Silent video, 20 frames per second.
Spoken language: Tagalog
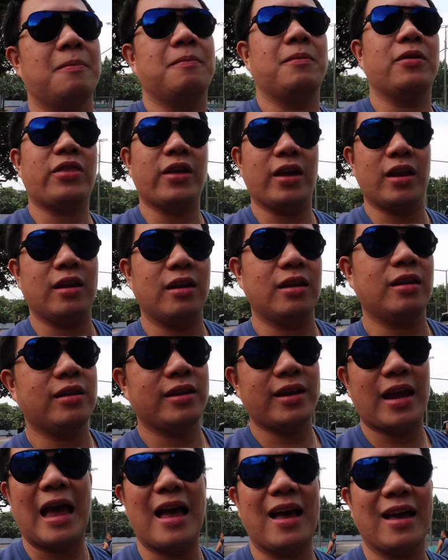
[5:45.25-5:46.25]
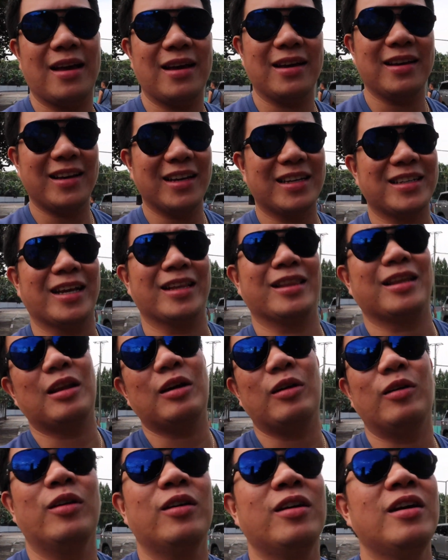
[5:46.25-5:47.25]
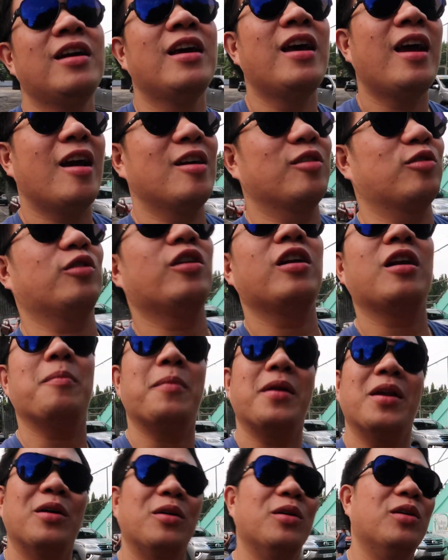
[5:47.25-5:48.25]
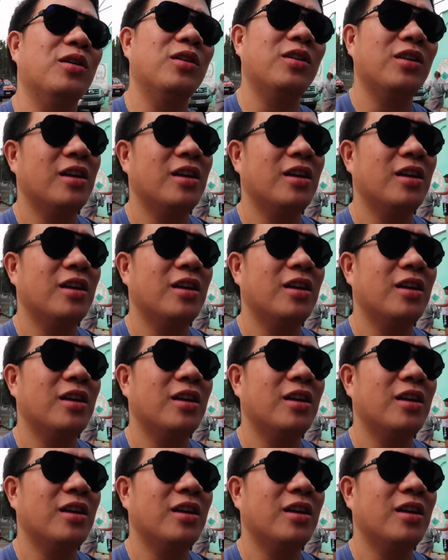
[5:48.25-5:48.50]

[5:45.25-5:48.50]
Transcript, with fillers: But then, yeah, excited ako. Ito na naman ako.